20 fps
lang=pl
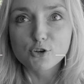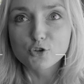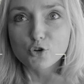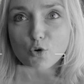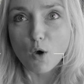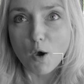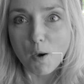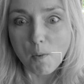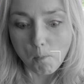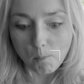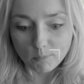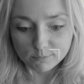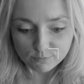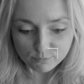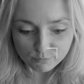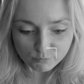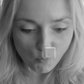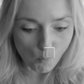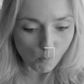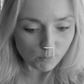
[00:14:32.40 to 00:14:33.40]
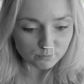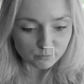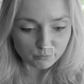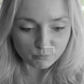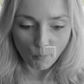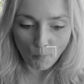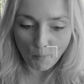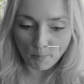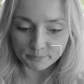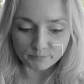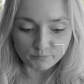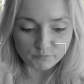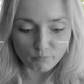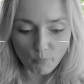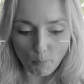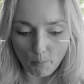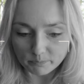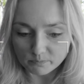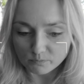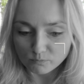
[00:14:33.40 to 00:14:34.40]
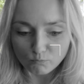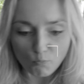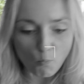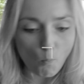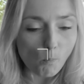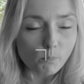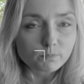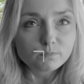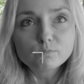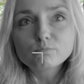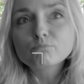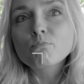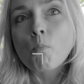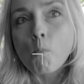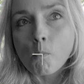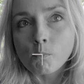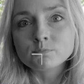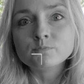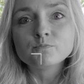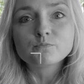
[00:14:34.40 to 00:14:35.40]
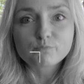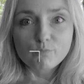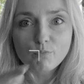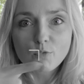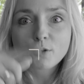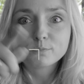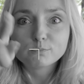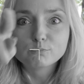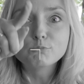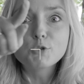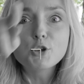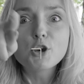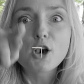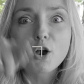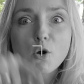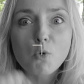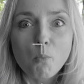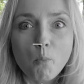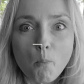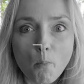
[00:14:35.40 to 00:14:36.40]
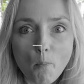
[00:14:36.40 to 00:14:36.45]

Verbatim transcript: i żyła. Mm. Tak, dobre. Mhm. Michał.